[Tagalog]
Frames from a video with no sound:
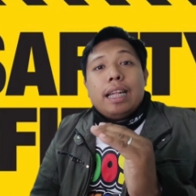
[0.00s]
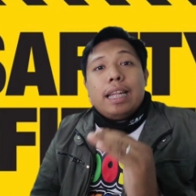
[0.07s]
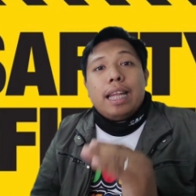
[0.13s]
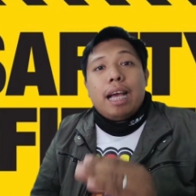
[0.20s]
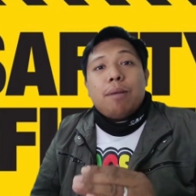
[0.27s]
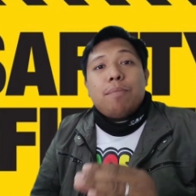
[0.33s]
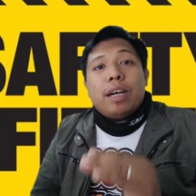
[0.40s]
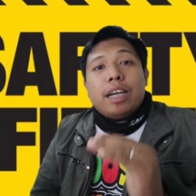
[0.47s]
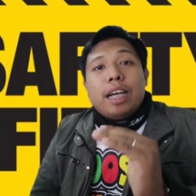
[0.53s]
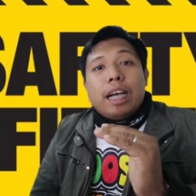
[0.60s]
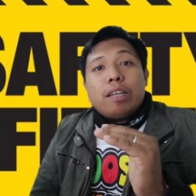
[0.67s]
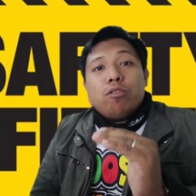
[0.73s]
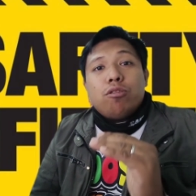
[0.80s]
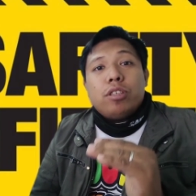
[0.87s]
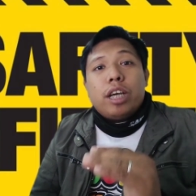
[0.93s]
na
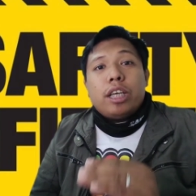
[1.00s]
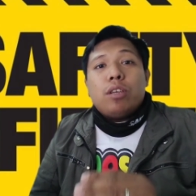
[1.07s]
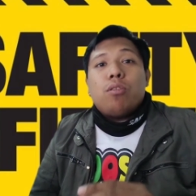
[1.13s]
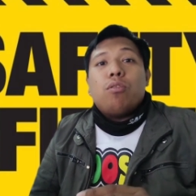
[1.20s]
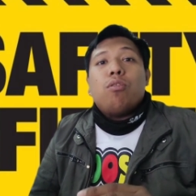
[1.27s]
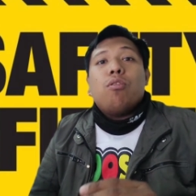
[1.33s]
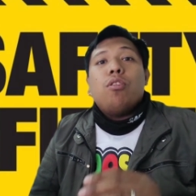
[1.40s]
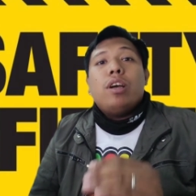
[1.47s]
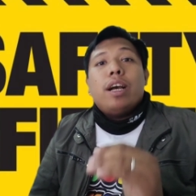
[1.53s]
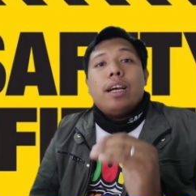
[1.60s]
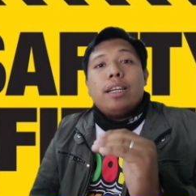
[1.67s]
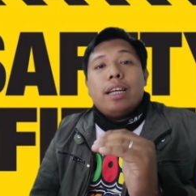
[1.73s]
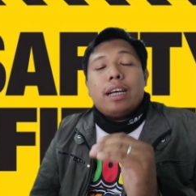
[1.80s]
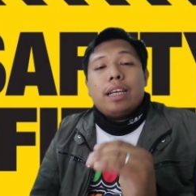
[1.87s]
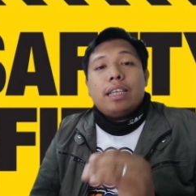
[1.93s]
magkaroon kayo
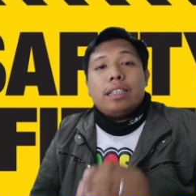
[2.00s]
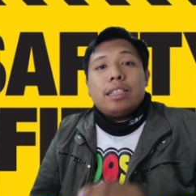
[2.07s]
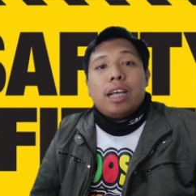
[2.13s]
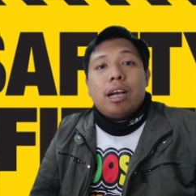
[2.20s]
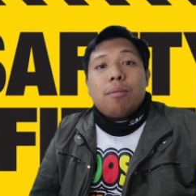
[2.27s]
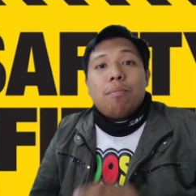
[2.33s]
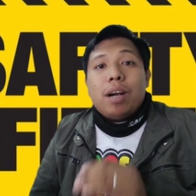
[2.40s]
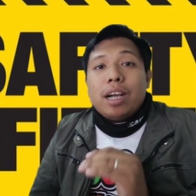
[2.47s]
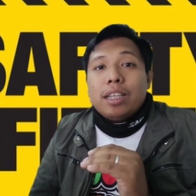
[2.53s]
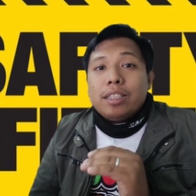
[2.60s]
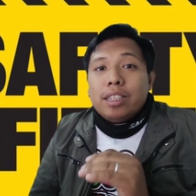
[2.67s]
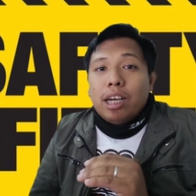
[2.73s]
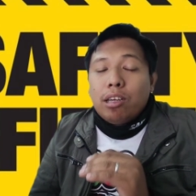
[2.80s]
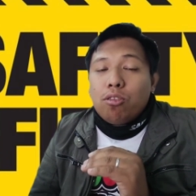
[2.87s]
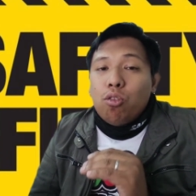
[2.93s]
ng isang
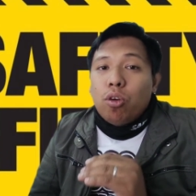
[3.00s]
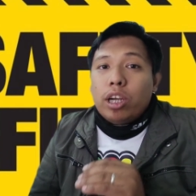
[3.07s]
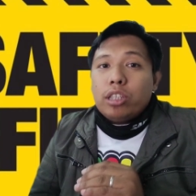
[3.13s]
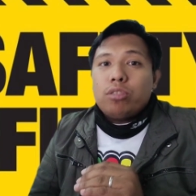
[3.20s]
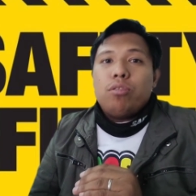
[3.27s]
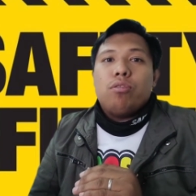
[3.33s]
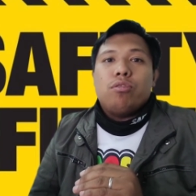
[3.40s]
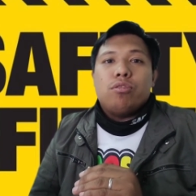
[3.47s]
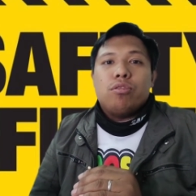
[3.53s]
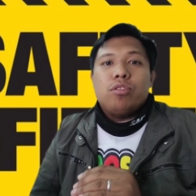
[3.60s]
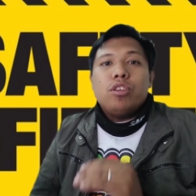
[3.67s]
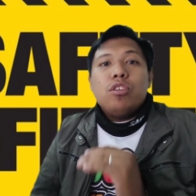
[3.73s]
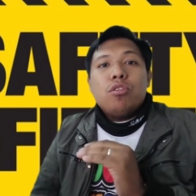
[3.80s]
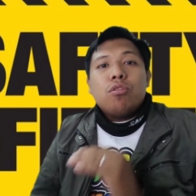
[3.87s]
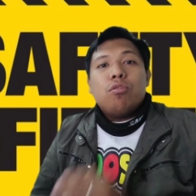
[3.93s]
magandang lokasyon
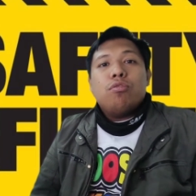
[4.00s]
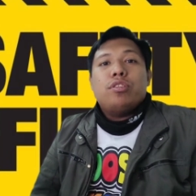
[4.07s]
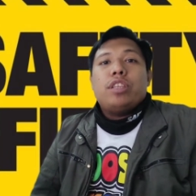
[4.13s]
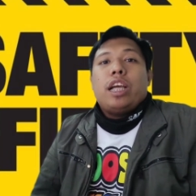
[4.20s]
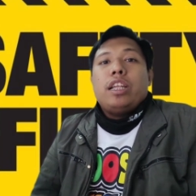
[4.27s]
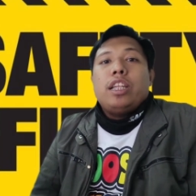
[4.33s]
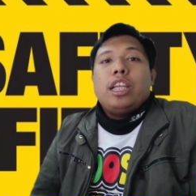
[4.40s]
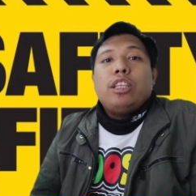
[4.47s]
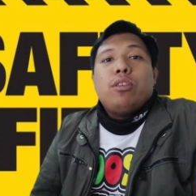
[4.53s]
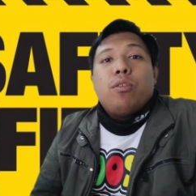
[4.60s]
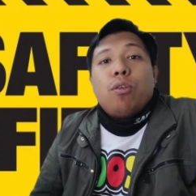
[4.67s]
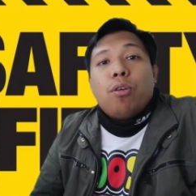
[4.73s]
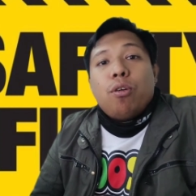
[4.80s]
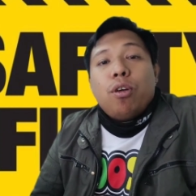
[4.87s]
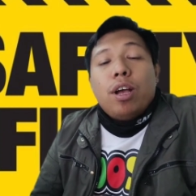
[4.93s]
kung saan ninyo
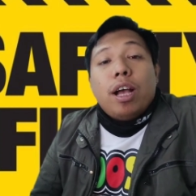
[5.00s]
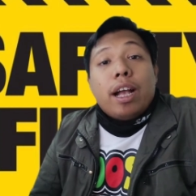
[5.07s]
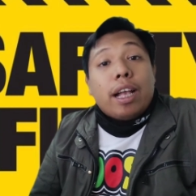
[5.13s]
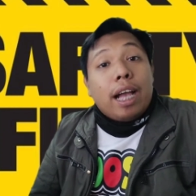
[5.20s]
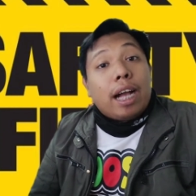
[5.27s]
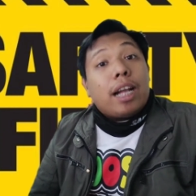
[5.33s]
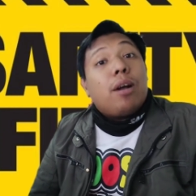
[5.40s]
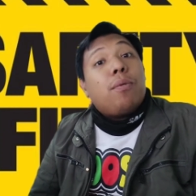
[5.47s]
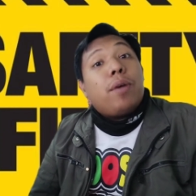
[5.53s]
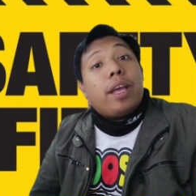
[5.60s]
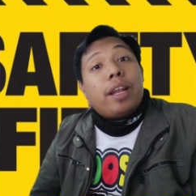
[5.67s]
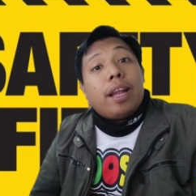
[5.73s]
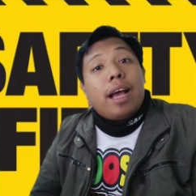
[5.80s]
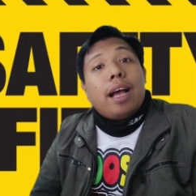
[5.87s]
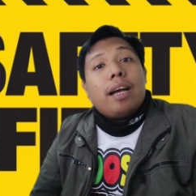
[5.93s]

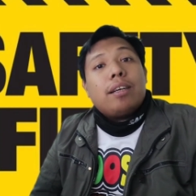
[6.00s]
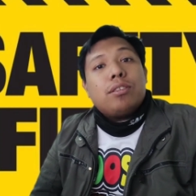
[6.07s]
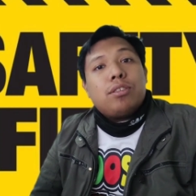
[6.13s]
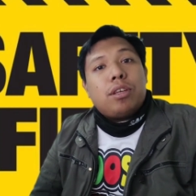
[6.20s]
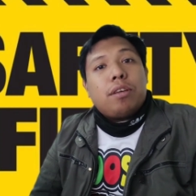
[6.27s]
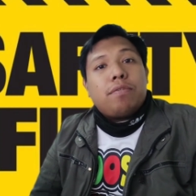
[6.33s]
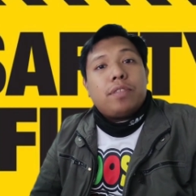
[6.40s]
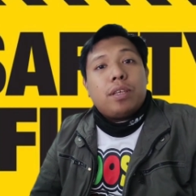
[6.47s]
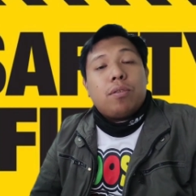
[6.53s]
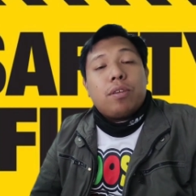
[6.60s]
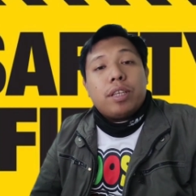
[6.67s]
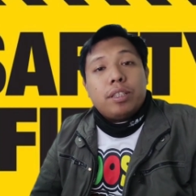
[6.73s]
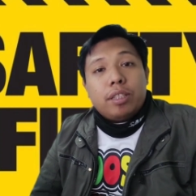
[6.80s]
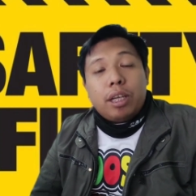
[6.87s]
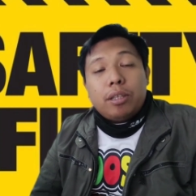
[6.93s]
gagawin ang safety
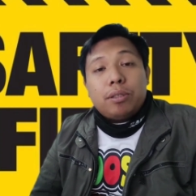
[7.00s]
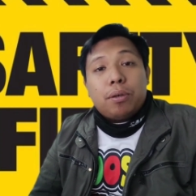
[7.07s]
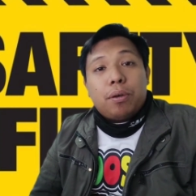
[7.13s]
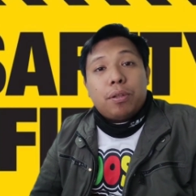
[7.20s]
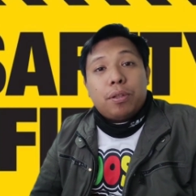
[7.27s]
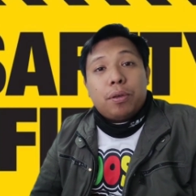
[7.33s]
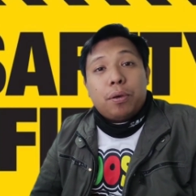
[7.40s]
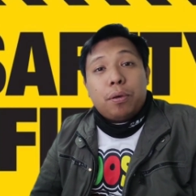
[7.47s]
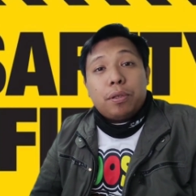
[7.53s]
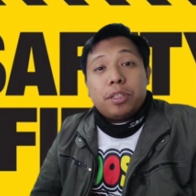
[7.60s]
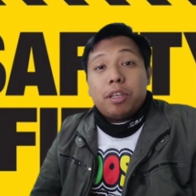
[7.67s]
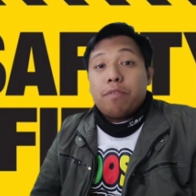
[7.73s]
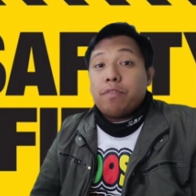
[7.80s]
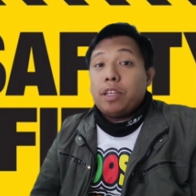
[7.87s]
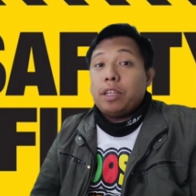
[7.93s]
orientation o
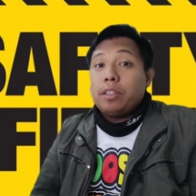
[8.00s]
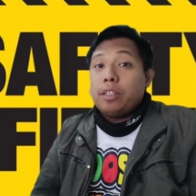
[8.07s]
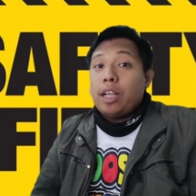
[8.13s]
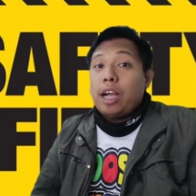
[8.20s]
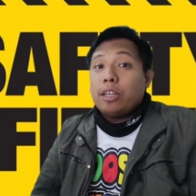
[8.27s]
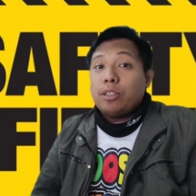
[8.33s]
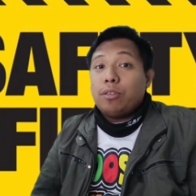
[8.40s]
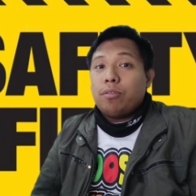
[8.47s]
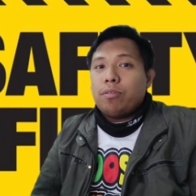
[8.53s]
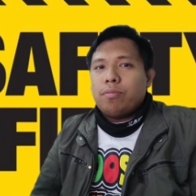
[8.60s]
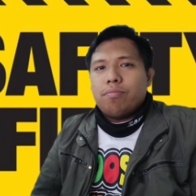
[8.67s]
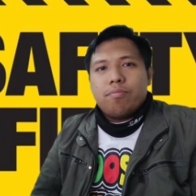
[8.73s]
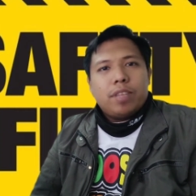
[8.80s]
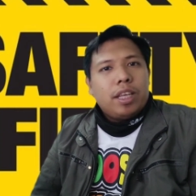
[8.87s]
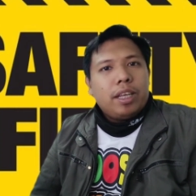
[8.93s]
safety induction.
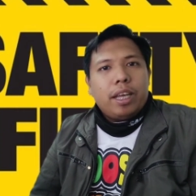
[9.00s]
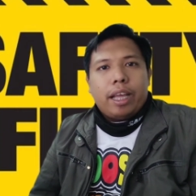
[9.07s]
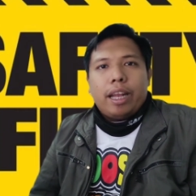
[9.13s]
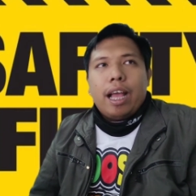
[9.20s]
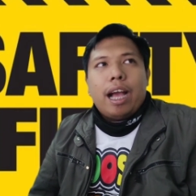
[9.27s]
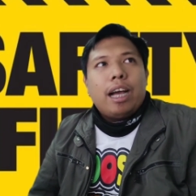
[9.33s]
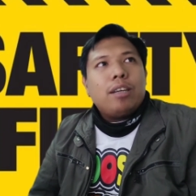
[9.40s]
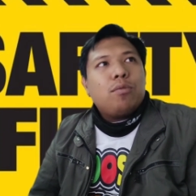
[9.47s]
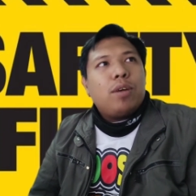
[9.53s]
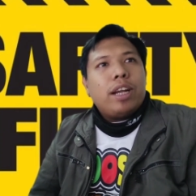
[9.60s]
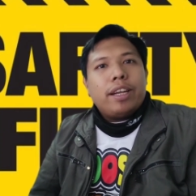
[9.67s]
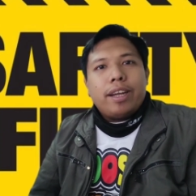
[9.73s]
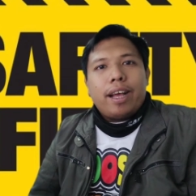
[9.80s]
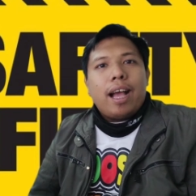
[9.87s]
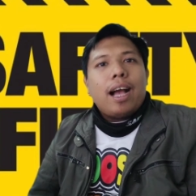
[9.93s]
Kailangan
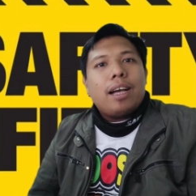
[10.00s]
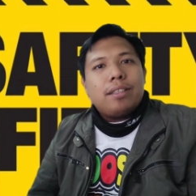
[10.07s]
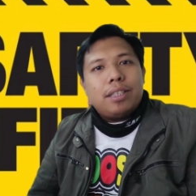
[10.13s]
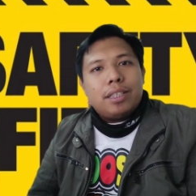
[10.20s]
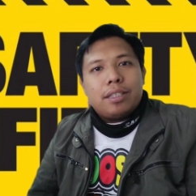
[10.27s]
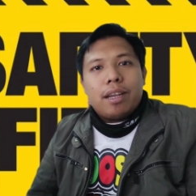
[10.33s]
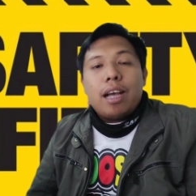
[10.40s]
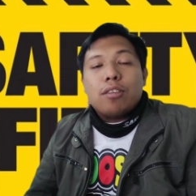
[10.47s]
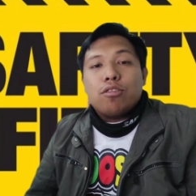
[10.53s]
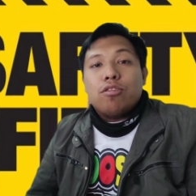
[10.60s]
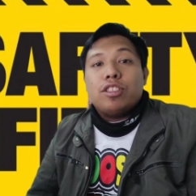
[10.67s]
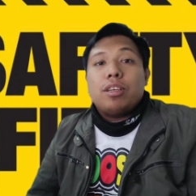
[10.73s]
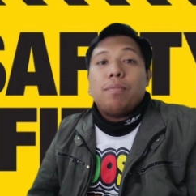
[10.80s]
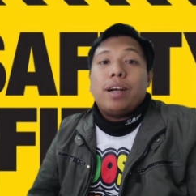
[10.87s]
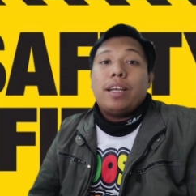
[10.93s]
wala nakaka-distract
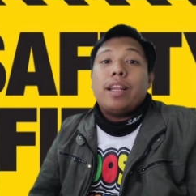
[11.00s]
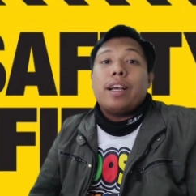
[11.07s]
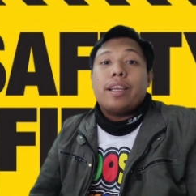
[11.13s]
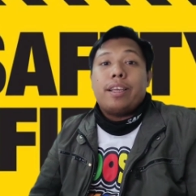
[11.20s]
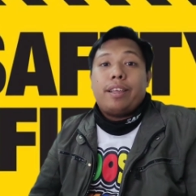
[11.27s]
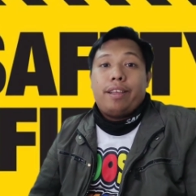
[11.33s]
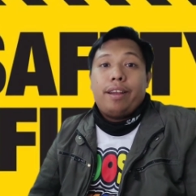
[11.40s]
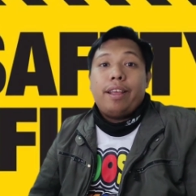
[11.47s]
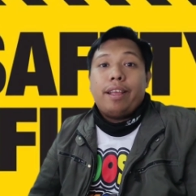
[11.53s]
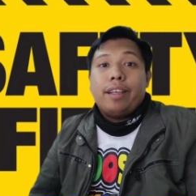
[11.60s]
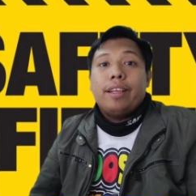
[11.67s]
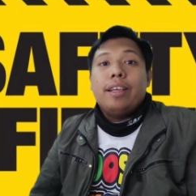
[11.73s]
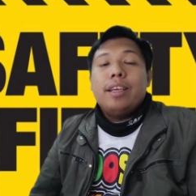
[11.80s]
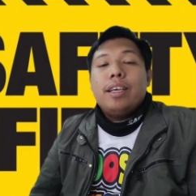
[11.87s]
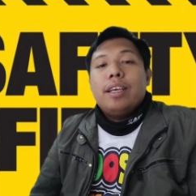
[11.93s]
dun sa mga nakikinig.
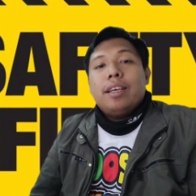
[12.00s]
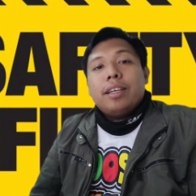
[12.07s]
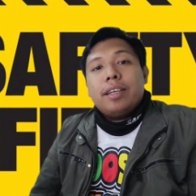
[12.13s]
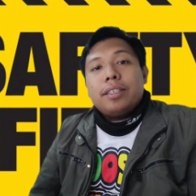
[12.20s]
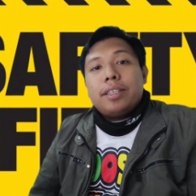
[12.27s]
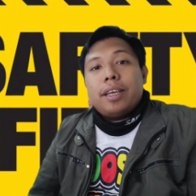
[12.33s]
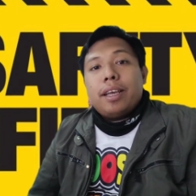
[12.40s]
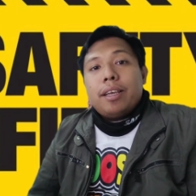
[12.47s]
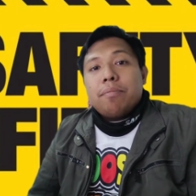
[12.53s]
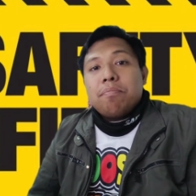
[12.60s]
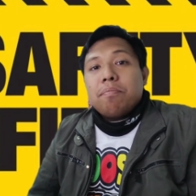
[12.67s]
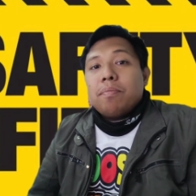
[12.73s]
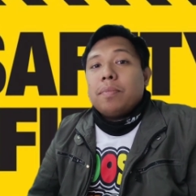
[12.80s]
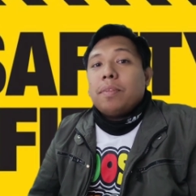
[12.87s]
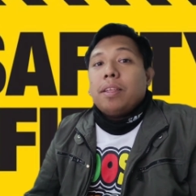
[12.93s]
Kasi,
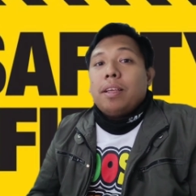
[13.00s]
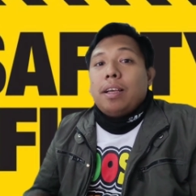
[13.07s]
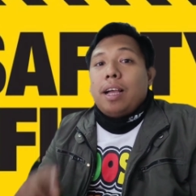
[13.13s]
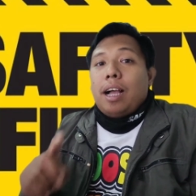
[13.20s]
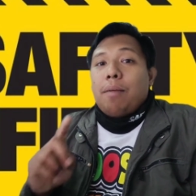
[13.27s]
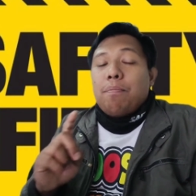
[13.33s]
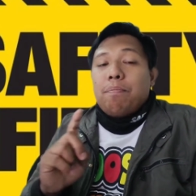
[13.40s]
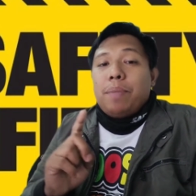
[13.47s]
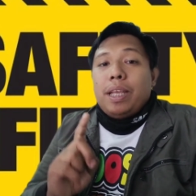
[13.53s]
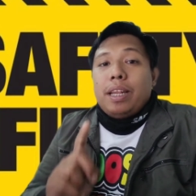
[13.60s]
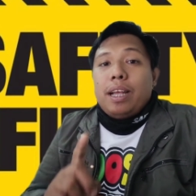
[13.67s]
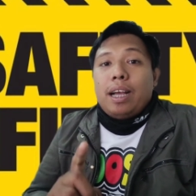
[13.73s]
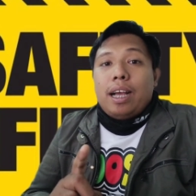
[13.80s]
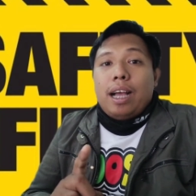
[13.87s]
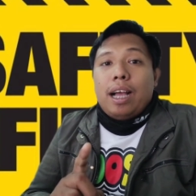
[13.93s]
ang
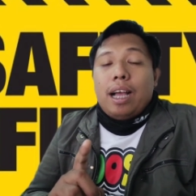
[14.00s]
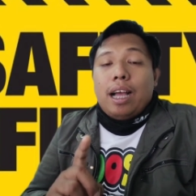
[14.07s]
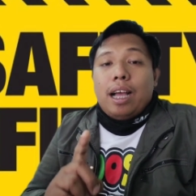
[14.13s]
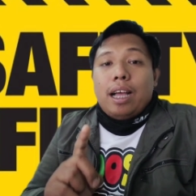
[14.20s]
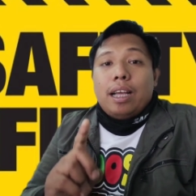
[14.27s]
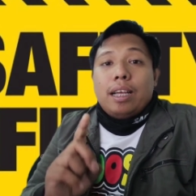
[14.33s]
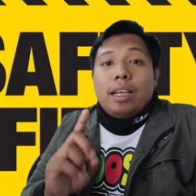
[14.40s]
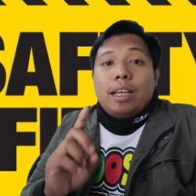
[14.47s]
pinaka